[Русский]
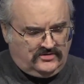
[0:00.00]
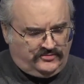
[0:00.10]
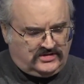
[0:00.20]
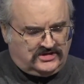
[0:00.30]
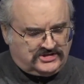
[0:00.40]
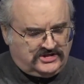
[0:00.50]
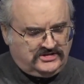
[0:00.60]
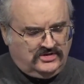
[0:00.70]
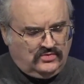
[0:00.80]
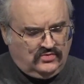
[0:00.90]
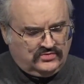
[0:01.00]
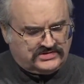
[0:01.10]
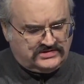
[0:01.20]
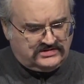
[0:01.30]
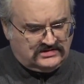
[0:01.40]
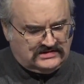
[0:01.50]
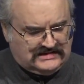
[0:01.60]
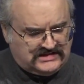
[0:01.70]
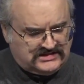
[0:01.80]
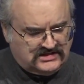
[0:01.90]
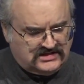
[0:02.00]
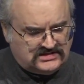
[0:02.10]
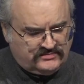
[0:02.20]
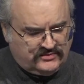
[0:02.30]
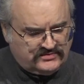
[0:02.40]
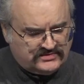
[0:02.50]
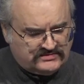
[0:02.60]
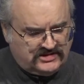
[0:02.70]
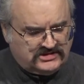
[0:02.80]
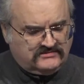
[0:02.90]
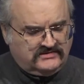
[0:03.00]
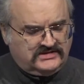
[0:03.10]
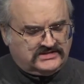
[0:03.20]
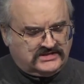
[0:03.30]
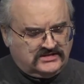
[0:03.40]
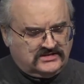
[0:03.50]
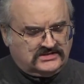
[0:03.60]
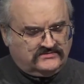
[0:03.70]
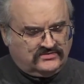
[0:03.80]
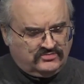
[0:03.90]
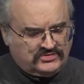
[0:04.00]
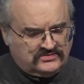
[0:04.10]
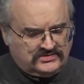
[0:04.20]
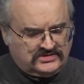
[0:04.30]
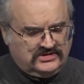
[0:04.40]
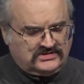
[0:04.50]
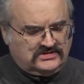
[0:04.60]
И в приношении уст наших Господь усматривает ценность в том случае,